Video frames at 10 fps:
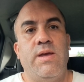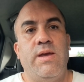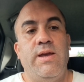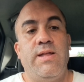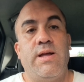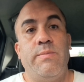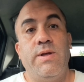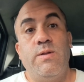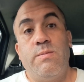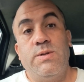y
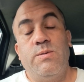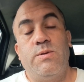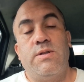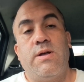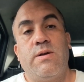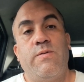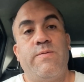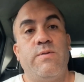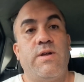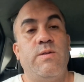también Don voto estaba
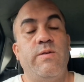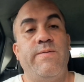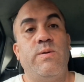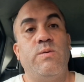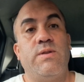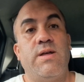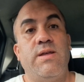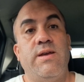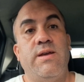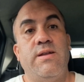confrontando
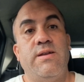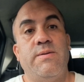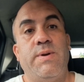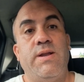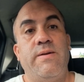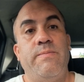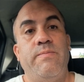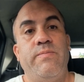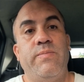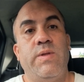dificultades, eh, ¿verdad?
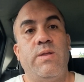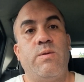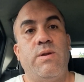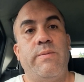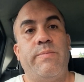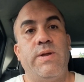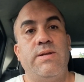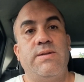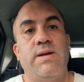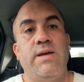dentro de la
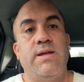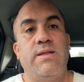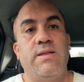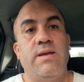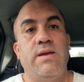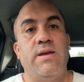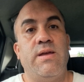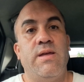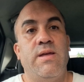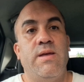empresa, este,
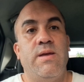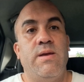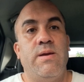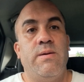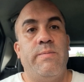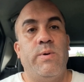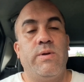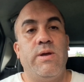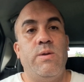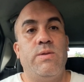
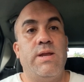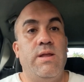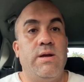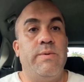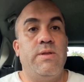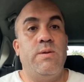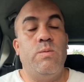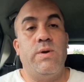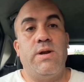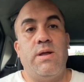porque técnicamente
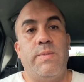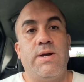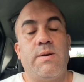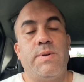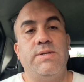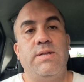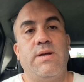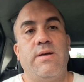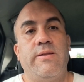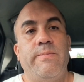no era la más
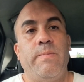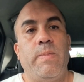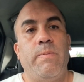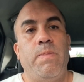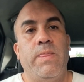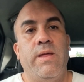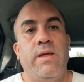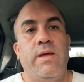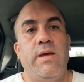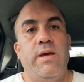capacitada.
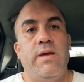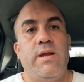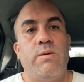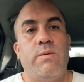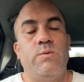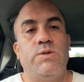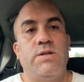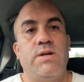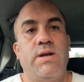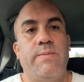Era una muchacha que